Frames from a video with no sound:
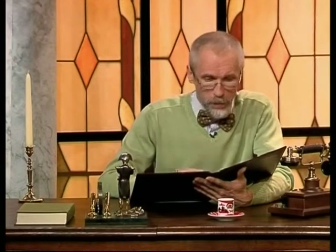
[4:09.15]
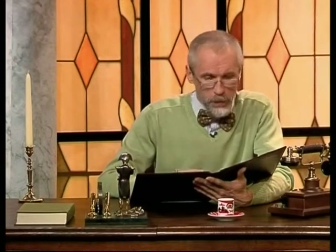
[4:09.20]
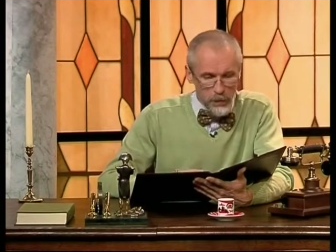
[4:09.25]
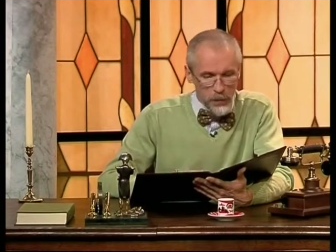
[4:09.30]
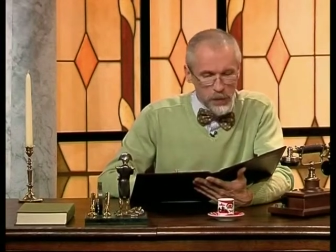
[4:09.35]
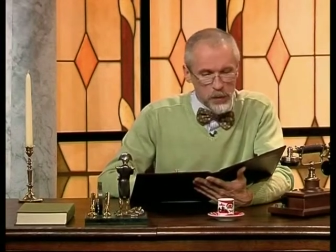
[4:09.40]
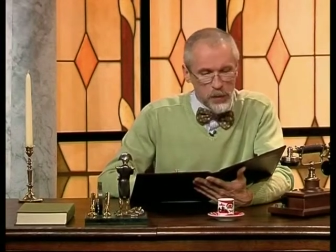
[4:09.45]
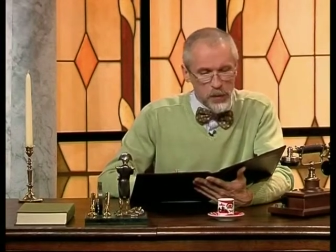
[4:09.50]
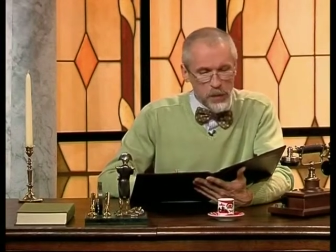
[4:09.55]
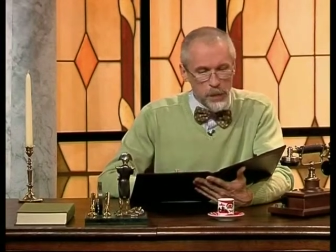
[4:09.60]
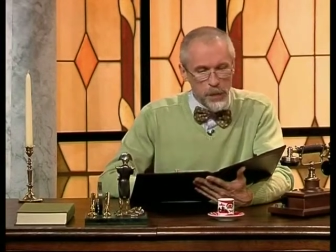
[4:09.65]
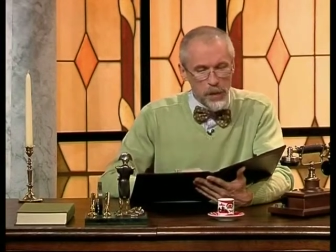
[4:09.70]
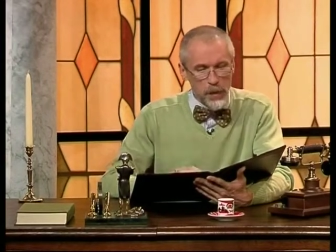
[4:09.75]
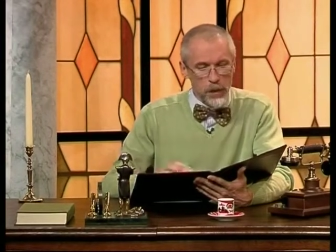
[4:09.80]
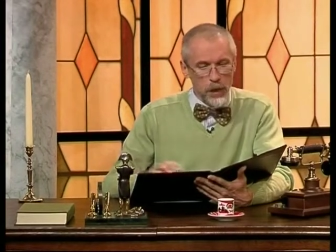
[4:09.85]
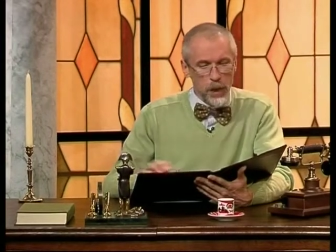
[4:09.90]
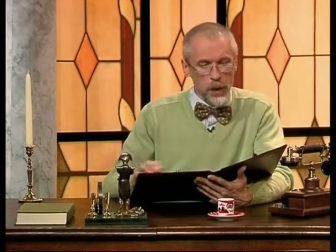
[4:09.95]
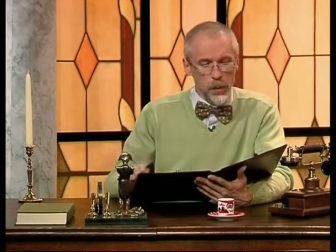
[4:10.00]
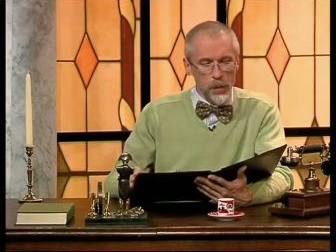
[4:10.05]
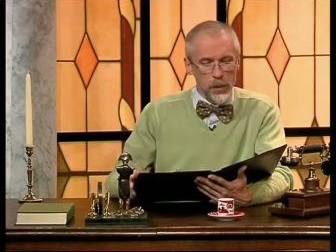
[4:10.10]

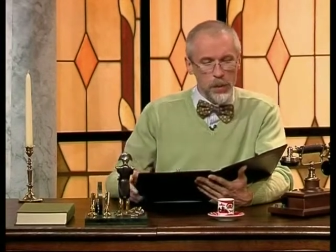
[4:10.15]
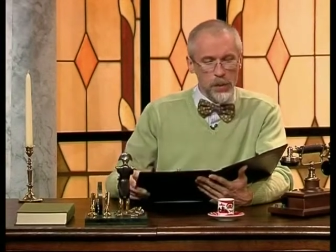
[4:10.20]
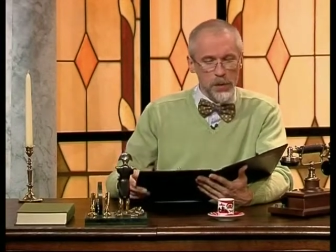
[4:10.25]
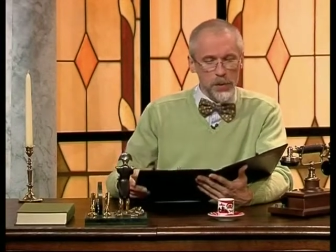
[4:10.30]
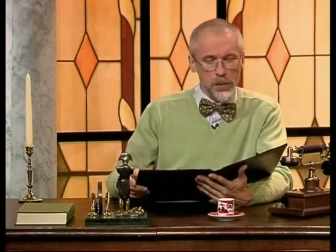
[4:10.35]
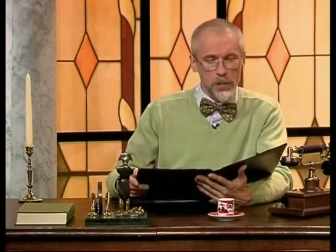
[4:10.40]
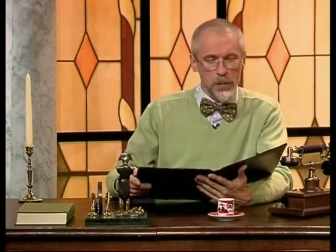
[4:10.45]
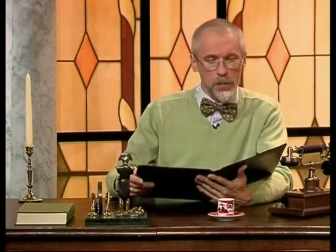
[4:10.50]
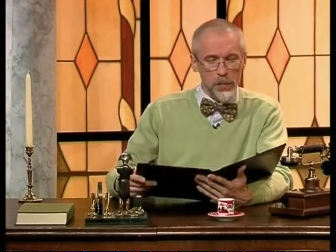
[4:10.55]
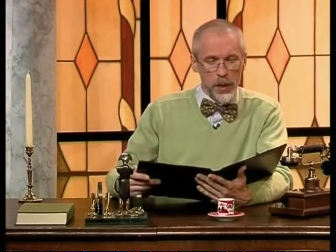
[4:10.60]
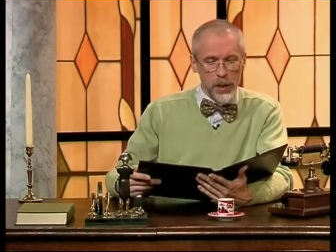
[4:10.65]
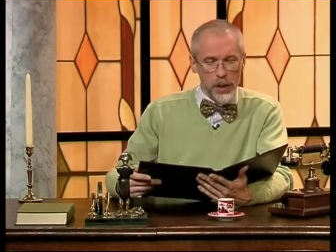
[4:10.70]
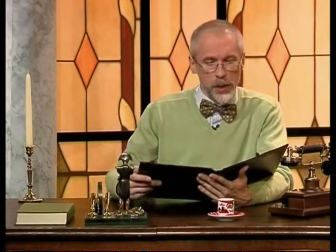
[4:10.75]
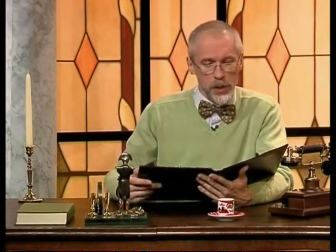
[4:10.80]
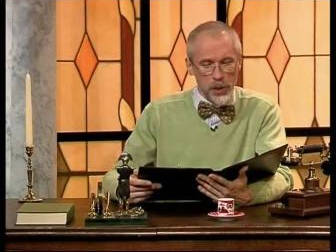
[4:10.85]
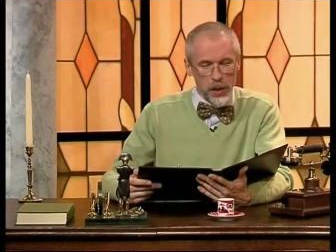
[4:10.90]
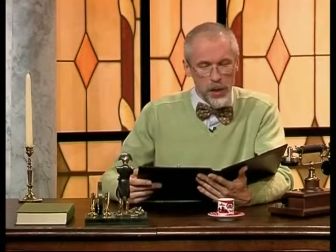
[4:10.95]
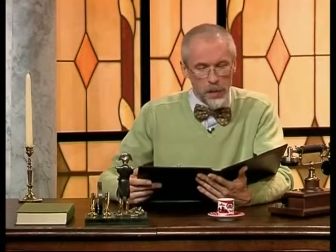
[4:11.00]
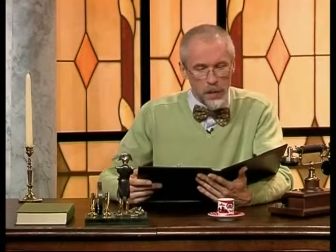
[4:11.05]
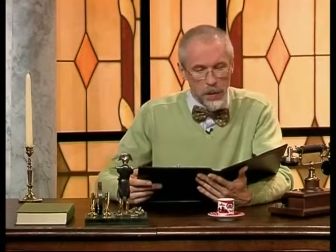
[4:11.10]
велосипед находится в
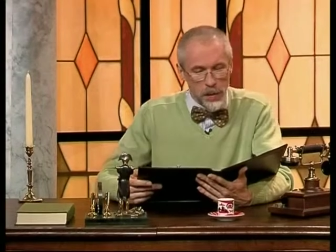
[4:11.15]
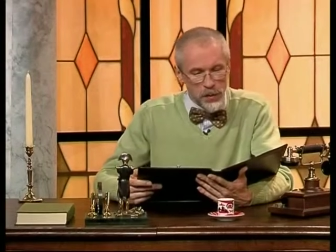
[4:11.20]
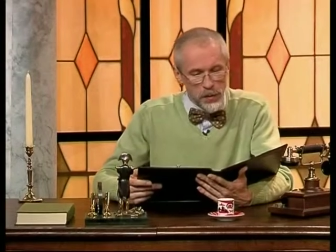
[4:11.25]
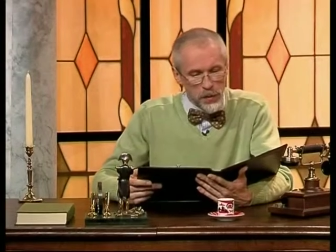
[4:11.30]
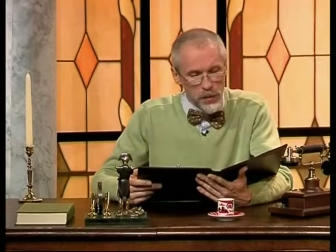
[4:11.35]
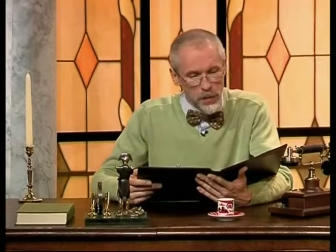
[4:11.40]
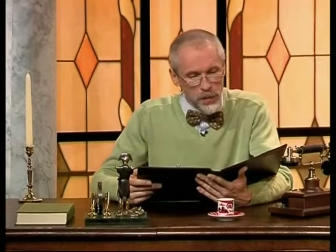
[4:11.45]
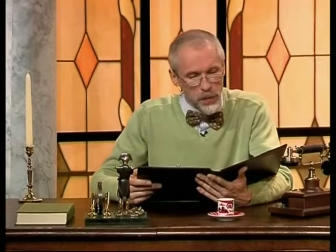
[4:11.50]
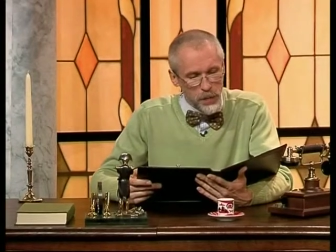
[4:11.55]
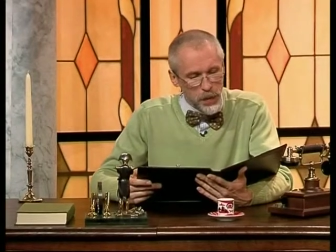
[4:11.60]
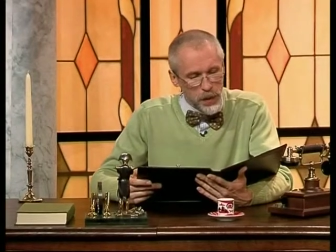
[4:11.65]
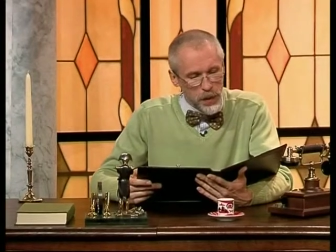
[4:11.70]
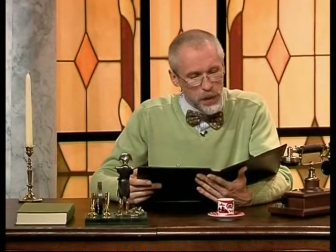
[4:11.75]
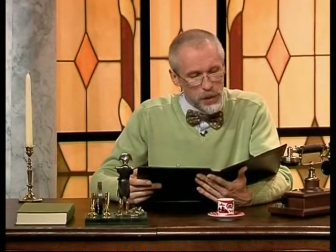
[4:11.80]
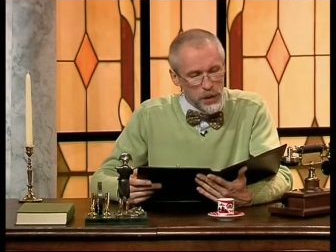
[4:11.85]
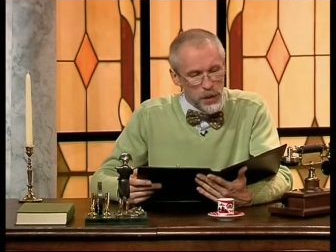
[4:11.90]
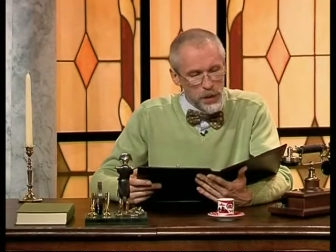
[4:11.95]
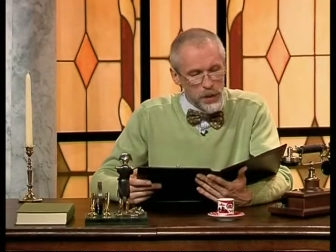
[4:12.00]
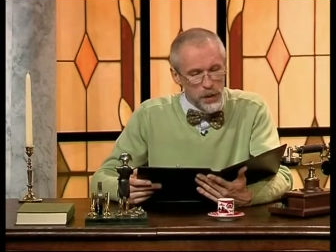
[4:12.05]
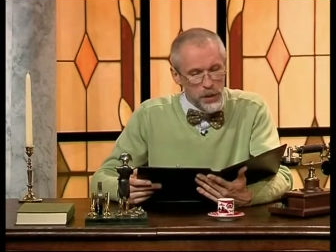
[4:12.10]
меньшей опасности
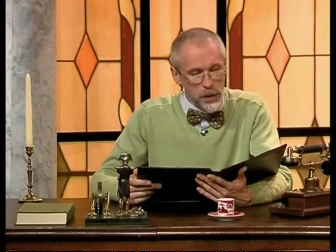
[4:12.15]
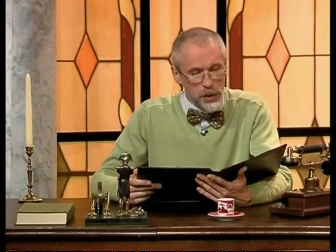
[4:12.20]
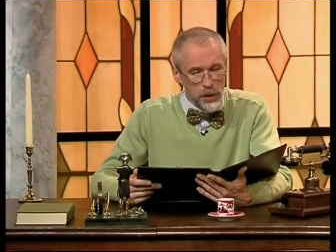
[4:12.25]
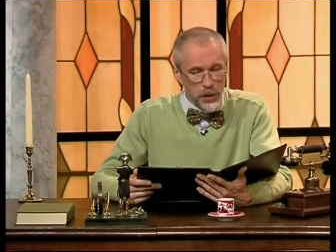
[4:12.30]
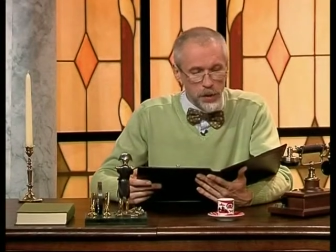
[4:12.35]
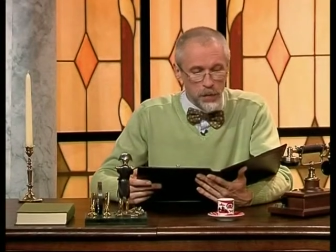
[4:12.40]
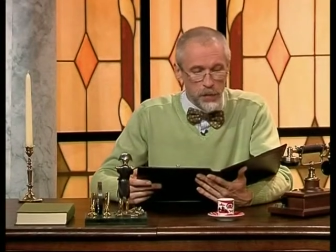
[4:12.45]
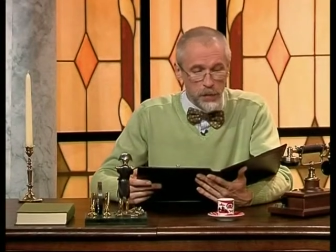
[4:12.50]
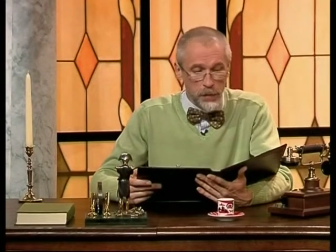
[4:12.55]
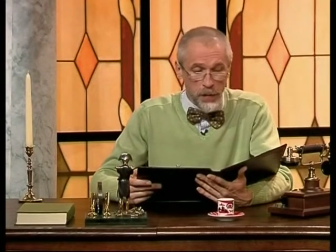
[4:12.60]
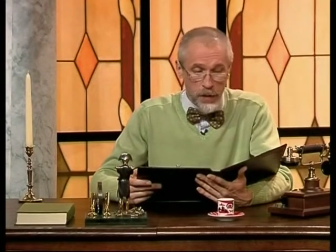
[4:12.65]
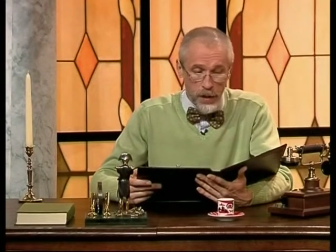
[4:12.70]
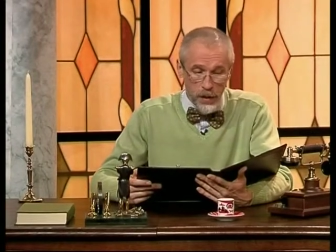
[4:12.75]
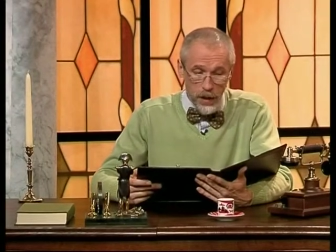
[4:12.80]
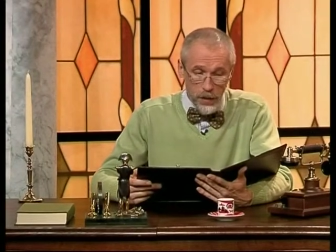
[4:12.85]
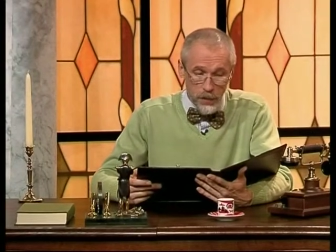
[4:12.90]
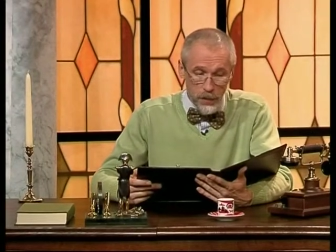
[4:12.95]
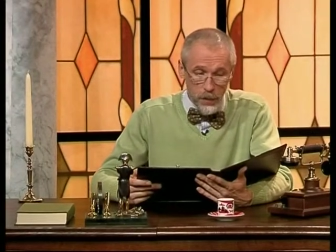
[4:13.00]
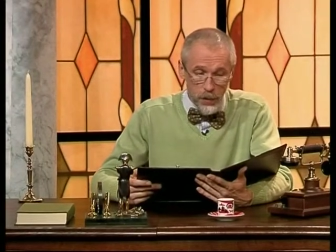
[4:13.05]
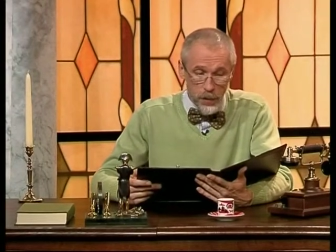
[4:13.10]
поражения, чем
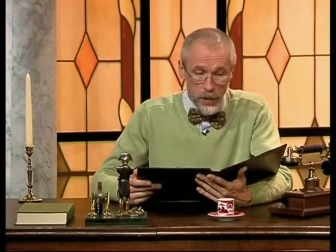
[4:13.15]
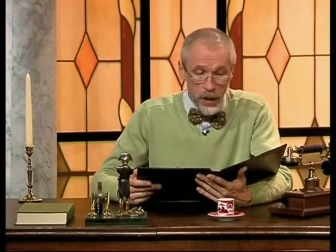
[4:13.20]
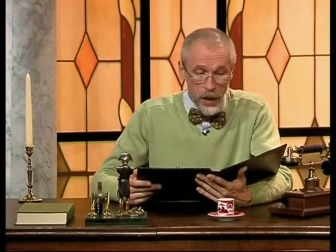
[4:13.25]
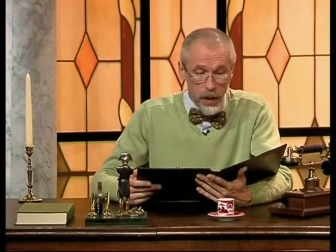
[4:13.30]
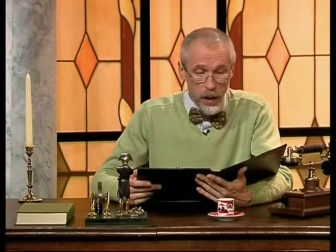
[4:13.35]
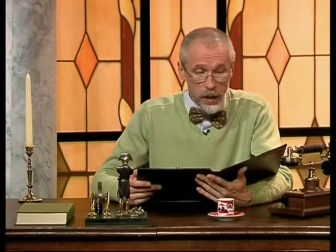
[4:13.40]
верховой,